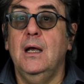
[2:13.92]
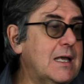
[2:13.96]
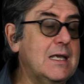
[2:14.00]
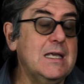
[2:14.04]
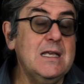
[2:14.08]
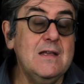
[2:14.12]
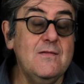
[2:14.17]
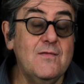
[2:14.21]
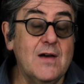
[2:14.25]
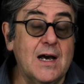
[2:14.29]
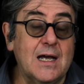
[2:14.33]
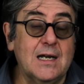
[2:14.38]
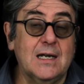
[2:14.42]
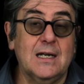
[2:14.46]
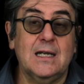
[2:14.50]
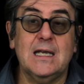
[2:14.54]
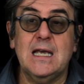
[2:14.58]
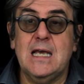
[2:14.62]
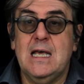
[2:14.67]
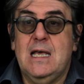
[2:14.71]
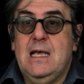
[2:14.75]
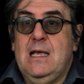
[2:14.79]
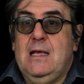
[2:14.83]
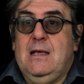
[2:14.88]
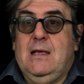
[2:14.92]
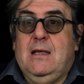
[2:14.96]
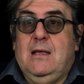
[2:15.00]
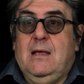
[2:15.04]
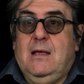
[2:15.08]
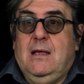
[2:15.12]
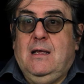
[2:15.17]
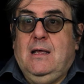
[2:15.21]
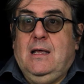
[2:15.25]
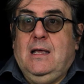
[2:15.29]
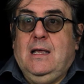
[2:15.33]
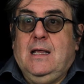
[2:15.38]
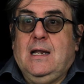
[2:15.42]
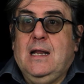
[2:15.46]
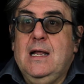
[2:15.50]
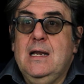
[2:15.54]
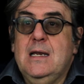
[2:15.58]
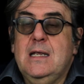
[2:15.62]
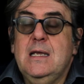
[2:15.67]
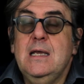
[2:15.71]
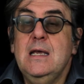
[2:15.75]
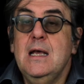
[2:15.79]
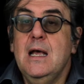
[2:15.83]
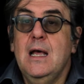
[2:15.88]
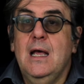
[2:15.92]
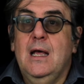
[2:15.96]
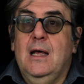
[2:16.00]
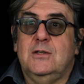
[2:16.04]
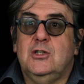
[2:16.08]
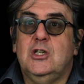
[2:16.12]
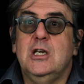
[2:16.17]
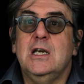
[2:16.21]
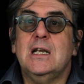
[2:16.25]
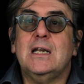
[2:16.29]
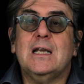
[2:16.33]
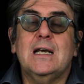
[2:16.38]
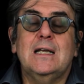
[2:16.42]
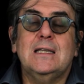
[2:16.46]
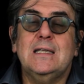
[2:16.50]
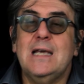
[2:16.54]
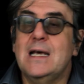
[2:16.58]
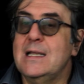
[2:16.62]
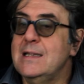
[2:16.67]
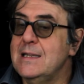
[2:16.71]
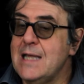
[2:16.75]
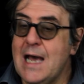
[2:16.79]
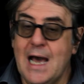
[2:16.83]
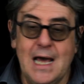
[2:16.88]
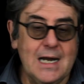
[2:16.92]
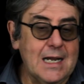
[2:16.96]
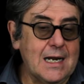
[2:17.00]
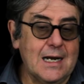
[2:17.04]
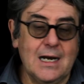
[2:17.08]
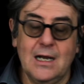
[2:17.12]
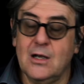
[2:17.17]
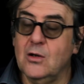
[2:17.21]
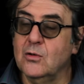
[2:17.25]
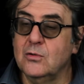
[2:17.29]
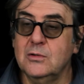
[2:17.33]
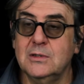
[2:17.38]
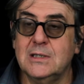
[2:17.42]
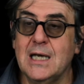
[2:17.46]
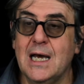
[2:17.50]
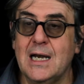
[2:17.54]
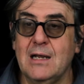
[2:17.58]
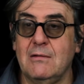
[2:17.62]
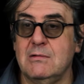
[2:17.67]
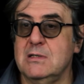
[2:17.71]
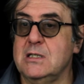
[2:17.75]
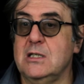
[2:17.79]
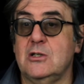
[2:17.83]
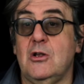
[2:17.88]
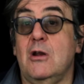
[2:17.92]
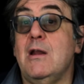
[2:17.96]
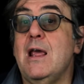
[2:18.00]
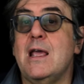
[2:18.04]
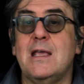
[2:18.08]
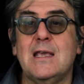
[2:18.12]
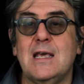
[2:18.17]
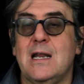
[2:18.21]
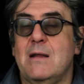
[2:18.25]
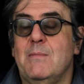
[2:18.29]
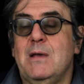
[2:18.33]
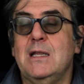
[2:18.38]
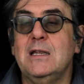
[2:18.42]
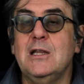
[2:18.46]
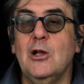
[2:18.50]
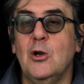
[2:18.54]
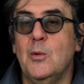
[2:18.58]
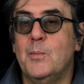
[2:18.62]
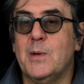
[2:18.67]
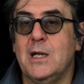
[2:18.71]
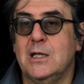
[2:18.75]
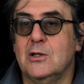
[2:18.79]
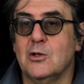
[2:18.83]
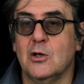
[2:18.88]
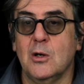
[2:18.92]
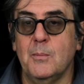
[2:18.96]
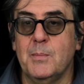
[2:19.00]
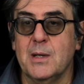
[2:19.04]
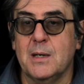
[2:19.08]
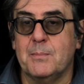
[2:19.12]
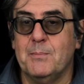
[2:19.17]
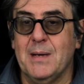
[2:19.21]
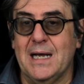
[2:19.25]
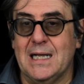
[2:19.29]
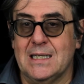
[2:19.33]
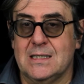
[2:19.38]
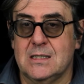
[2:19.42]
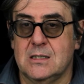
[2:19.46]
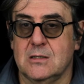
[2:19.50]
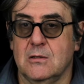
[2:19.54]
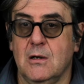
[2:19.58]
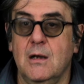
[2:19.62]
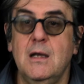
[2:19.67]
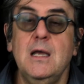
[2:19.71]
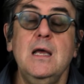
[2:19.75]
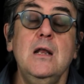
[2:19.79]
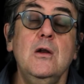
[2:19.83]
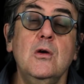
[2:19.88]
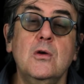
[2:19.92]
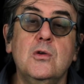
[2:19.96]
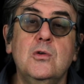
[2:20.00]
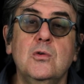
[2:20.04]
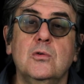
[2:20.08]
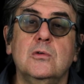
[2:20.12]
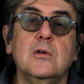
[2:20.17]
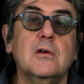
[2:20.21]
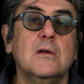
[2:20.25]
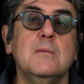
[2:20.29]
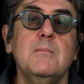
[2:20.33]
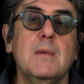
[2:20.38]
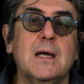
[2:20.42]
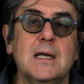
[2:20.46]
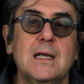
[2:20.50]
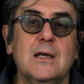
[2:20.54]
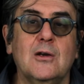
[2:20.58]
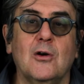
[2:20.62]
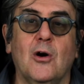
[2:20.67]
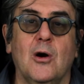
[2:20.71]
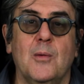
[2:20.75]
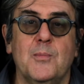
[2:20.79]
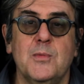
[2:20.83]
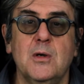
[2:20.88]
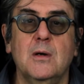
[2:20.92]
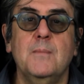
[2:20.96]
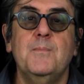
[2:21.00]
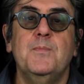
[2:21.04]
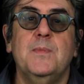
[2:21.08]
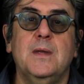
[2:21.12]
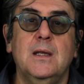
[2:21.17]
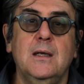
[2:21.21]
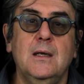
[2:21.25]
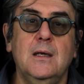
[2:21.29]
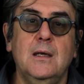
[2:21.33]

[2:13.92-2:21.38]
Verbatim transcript: Ivan che eh, era lì cerca di andare a raccontare questa storia e chiaramente lo prendono per pazzo e lo chiudono in manicomio.